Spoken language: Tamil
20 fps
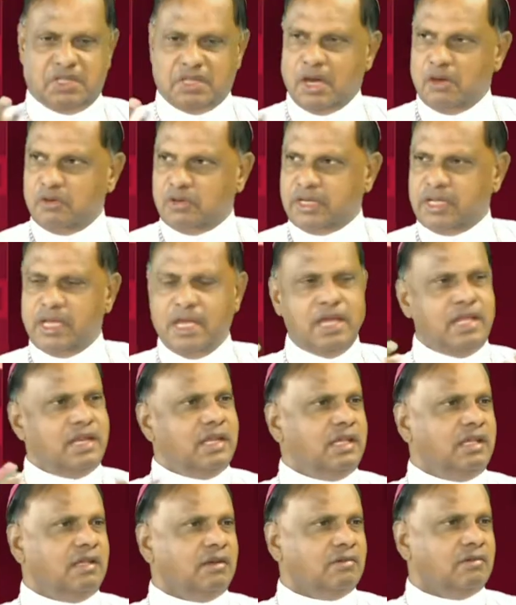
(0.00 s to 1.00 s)
ஏதாவது ஒரு
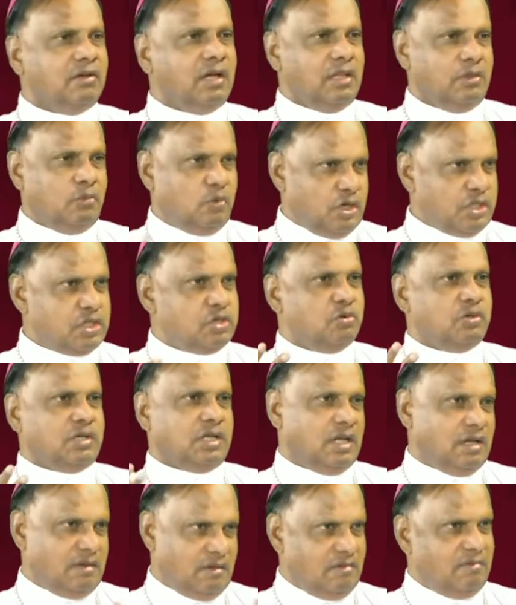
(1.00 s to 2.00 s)
ஏரி இருக்கும் அதை உடச்சி
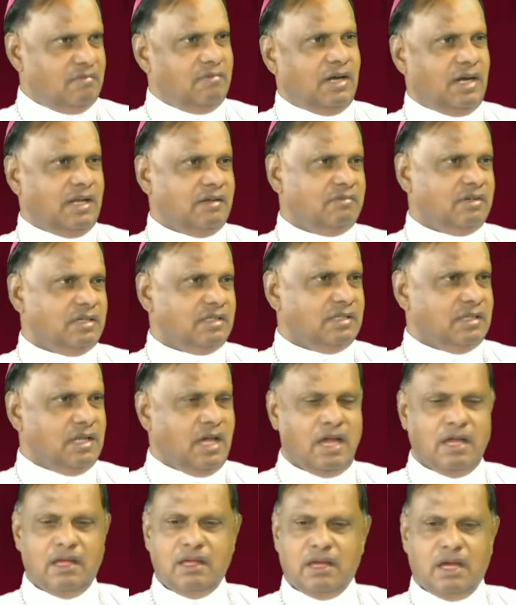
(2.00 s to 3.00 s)
விட்டால் வெள்ளம்
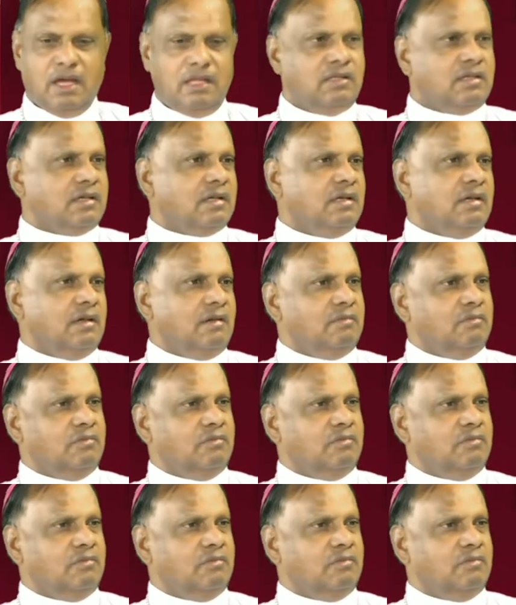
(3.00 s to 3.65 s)
வருதுன்னா அதுக்கு